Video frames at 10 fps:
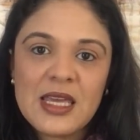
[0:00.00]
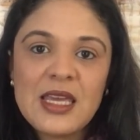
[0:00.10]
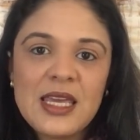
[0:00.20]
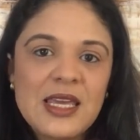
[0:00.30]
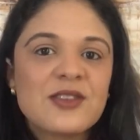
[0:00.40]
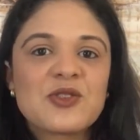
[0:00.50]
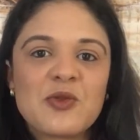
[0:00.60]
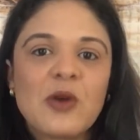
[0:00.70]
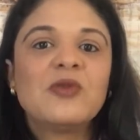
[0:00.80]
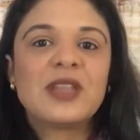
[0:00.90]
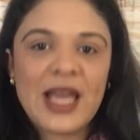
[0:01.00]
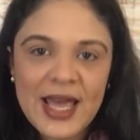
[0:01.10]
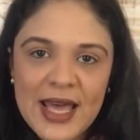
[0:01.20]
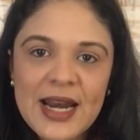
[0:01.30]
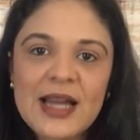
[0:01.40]
E isso
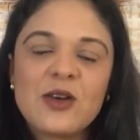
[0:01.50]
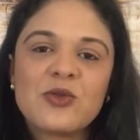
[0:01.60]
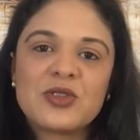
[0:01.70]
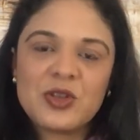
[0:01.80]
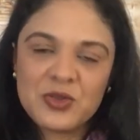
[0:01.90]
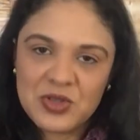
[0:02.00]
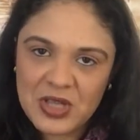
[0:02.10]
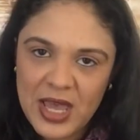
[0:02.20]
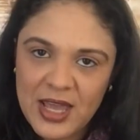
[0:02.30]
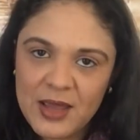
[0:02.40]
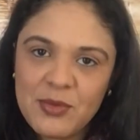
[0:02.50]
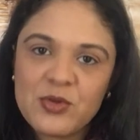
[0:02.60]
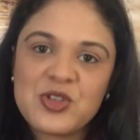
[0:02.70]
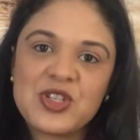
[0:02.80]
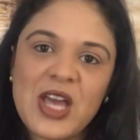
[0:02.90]
altera o seu
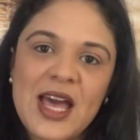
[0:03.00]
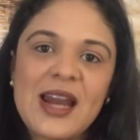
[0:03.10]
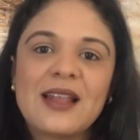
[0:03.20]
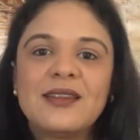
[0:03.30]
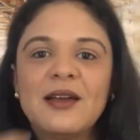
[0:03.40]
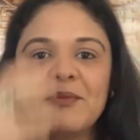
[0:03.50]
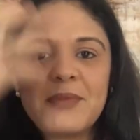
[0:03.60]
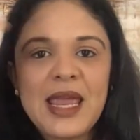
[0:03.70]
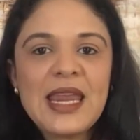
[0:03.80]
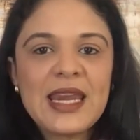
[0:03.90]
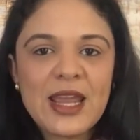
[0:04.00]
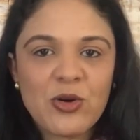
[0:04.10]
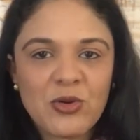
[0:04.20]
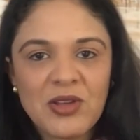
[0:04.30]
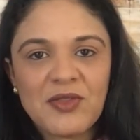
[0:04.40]
cérebro, gera também
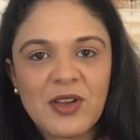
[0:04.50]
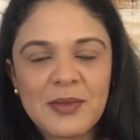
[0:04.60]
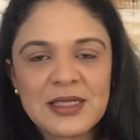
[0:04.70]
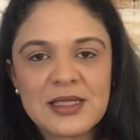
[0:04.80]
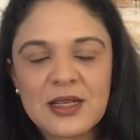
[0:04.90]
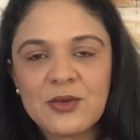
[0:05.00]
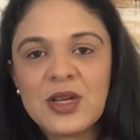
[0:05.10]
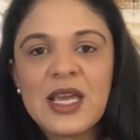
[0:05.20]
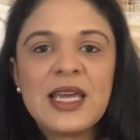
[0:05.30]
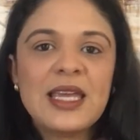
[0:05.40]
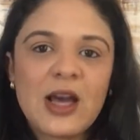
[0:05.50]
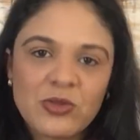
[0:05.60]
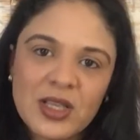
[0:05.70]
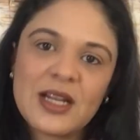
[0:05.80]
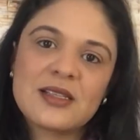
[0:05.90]
neuroinflamação e
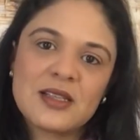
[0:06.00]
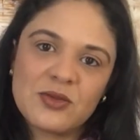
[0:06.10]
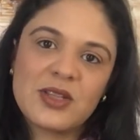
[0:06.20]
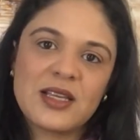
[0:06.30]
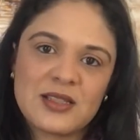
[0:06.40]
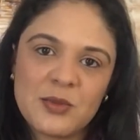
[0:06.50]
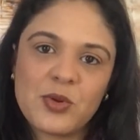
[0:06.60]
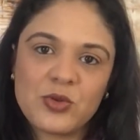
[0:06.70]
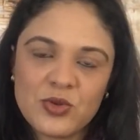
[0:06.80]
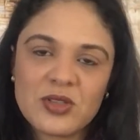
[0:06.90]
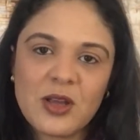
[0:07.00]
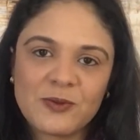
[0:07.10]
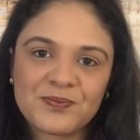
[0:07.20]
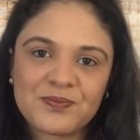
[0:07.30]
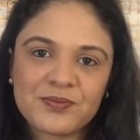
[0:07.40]
alteração dessa
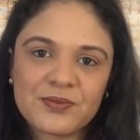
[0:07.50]
produção.